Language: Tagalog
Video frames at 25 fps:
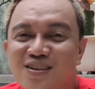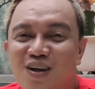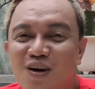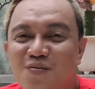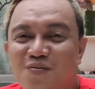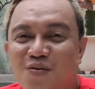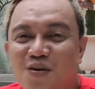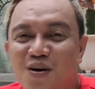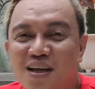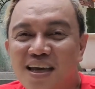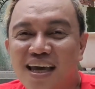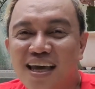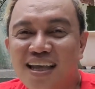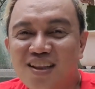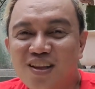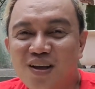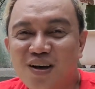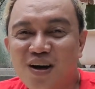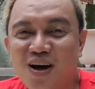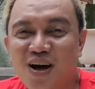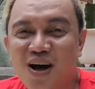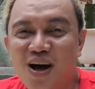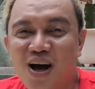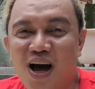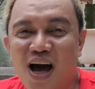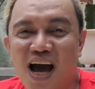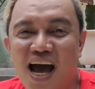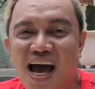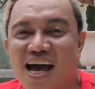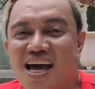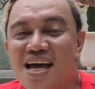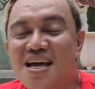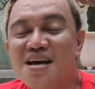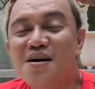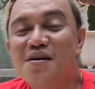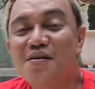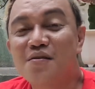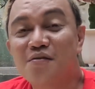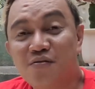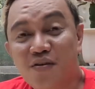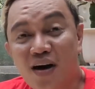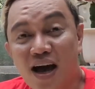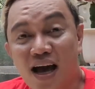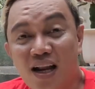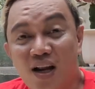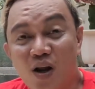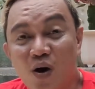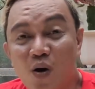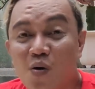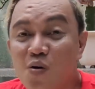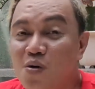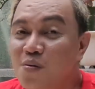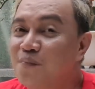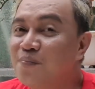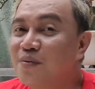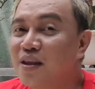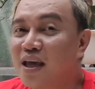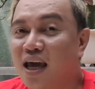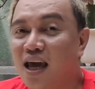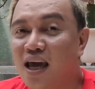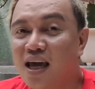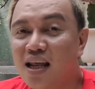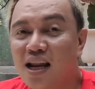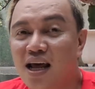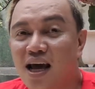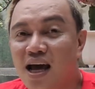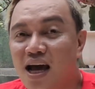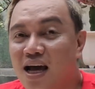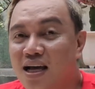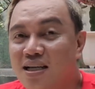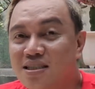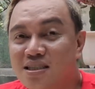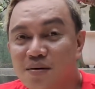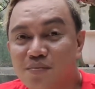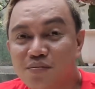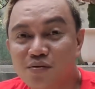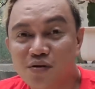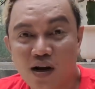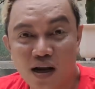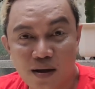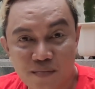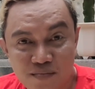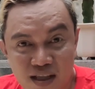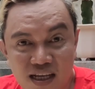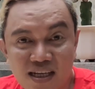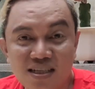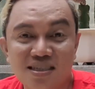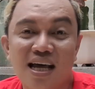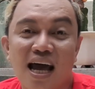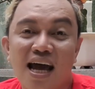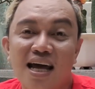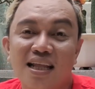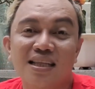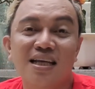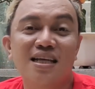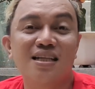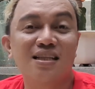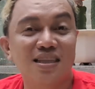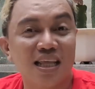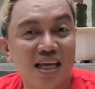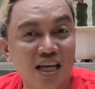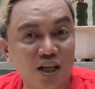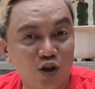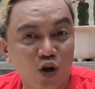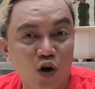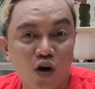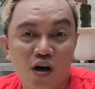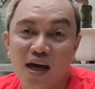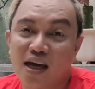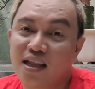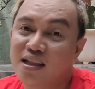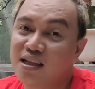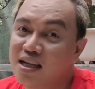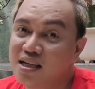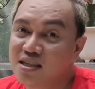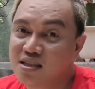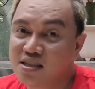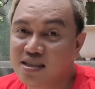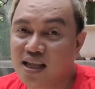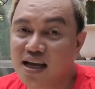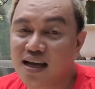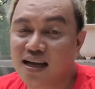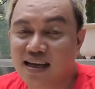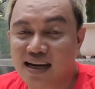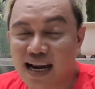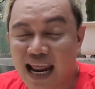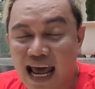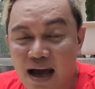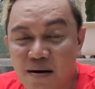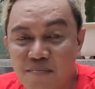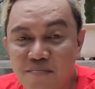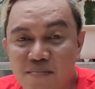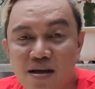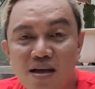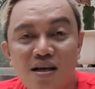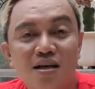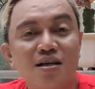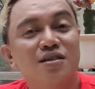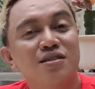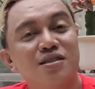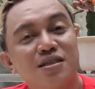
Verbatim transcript: don't forget to ah, follow And uh, subscribe din sa ating TikTok and Instagram.